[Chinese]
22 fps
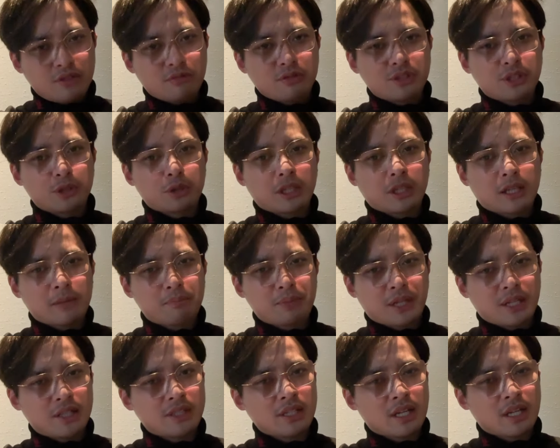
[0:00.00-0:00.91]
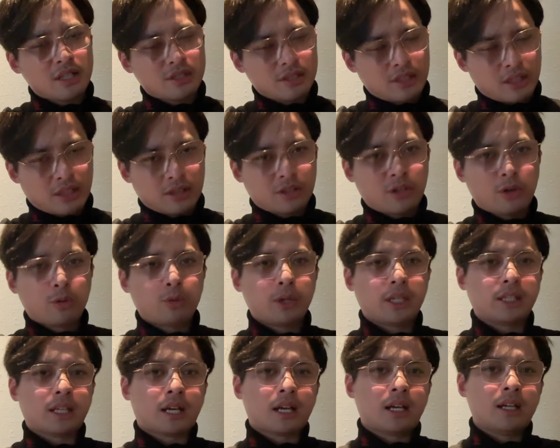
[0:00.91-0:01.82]
主席对他的评价是很到
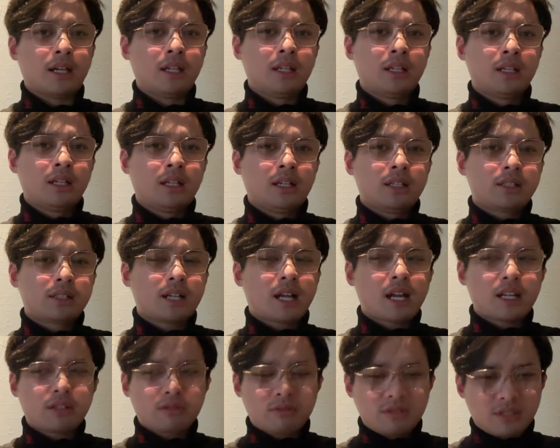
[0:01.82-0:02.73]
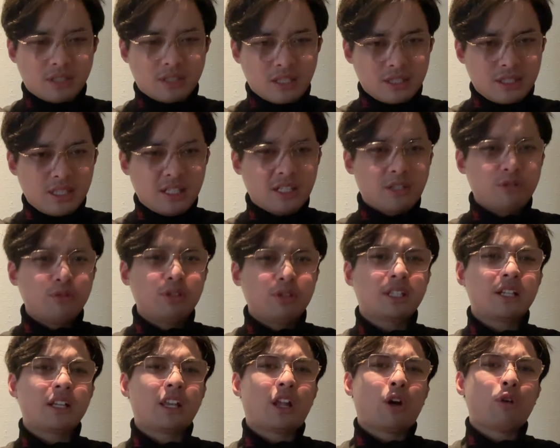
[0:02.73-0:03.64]
位的，他就是个阴沟里
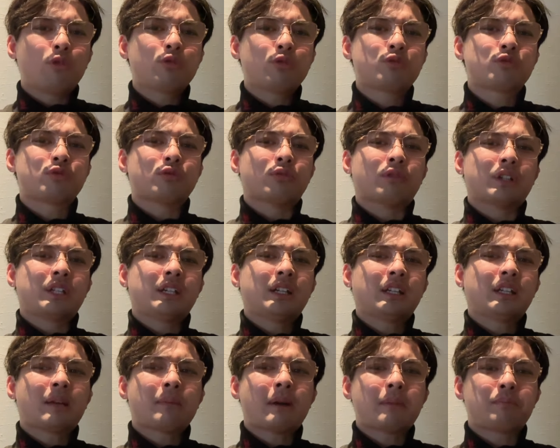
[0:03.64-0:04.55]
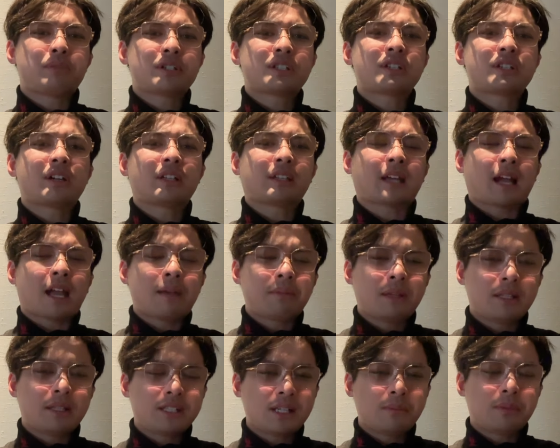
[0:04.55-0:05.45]
的老鼠，一个他妈不上台
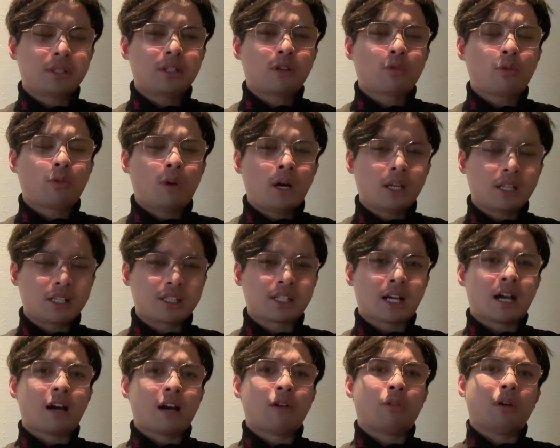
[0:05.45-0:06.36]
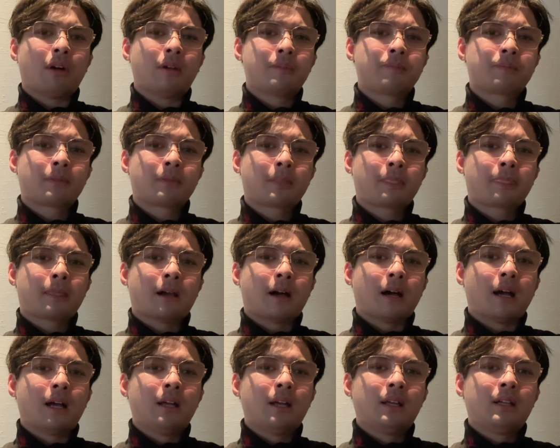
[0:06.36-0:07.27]
面、见不得光的家伙
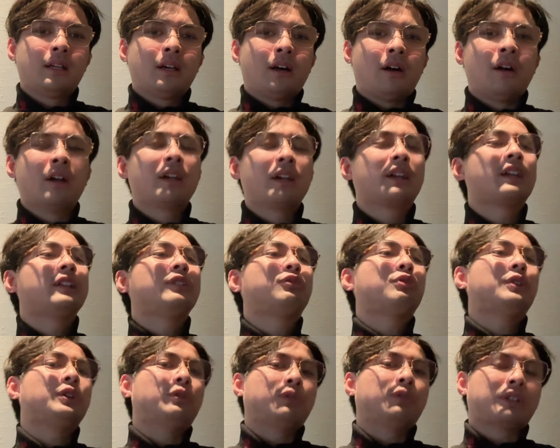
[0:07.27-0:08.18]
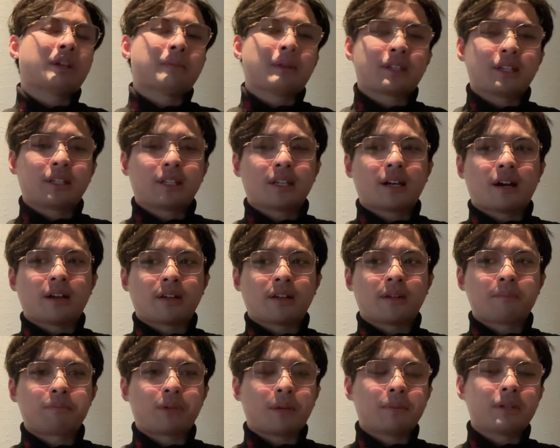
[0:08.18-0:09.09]
啊！哦，跟队友他妈天天好
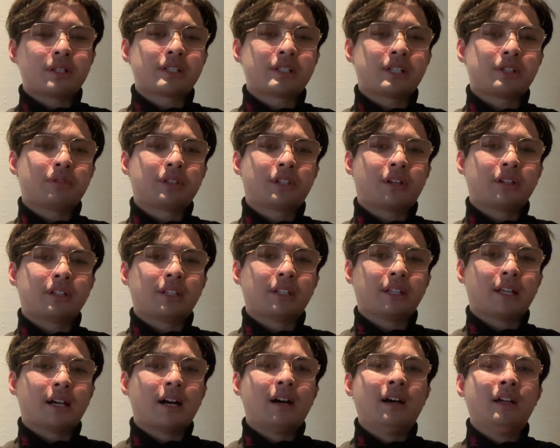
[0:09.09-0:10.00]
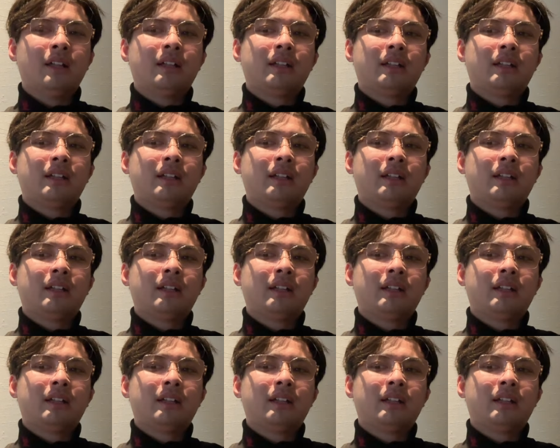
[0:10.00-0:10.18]
像表面称兄道弟的啊，